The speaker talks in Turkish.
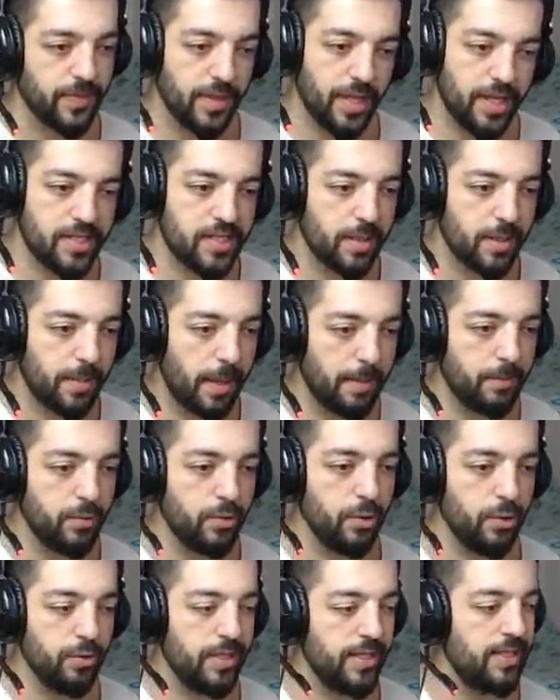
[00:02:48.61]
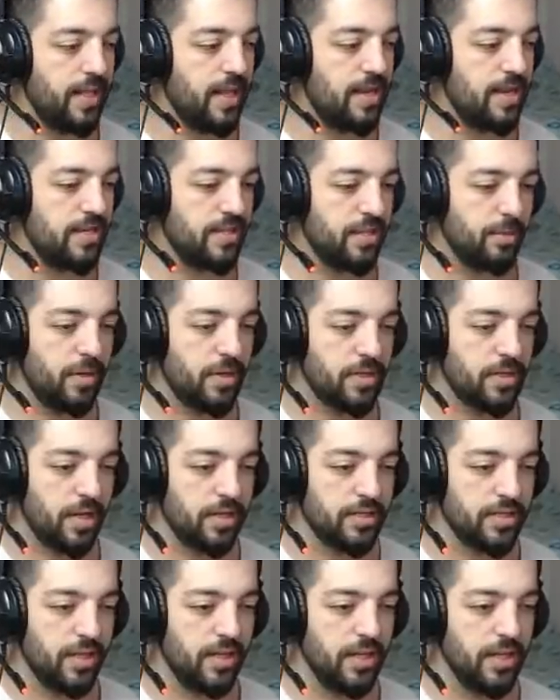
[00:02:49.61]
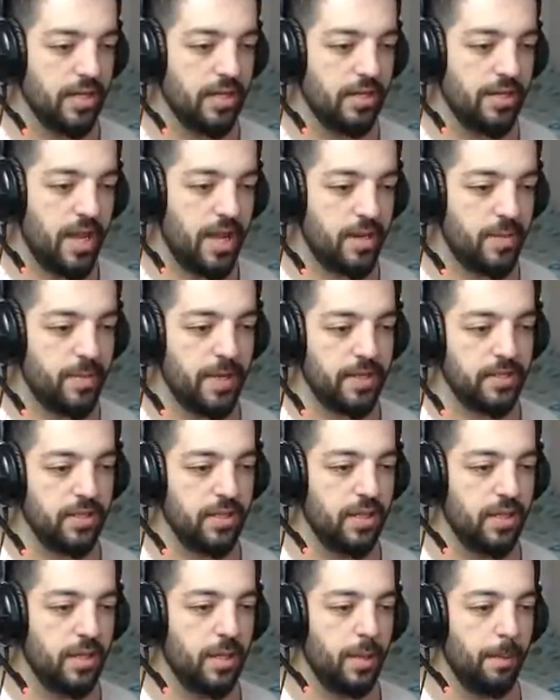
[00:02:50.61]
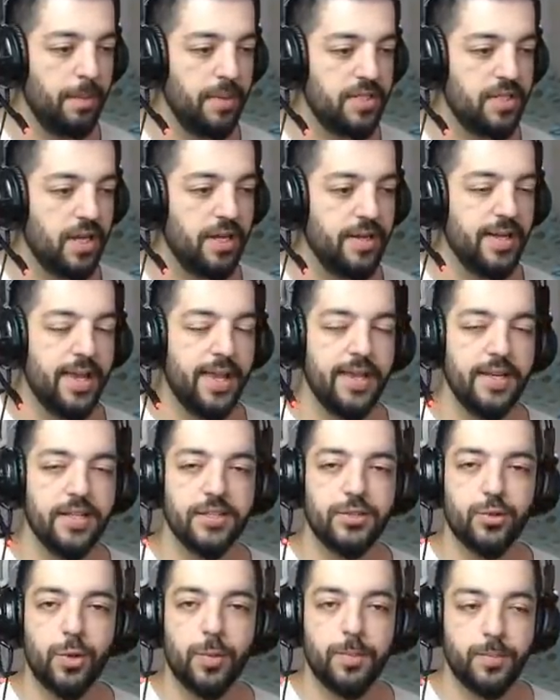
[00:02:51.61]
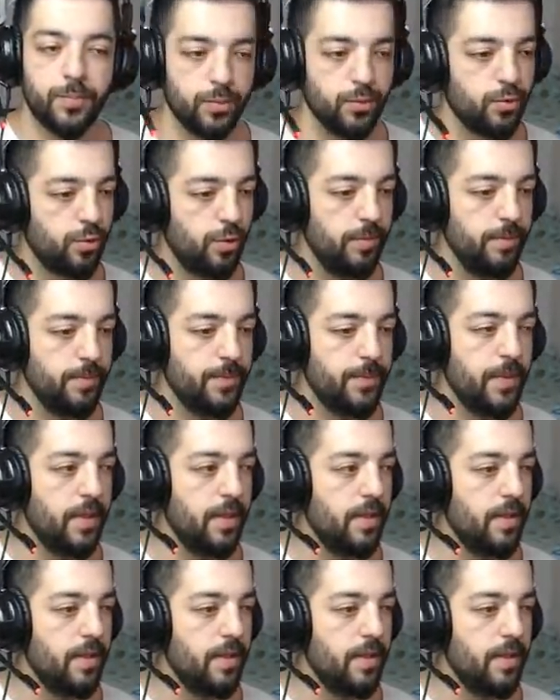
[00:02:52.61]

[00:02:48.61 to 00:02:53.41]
Neyse ben bu yönde ilerleyeceğim arkadaşlar. Elbet bir tane airdrop bulurum.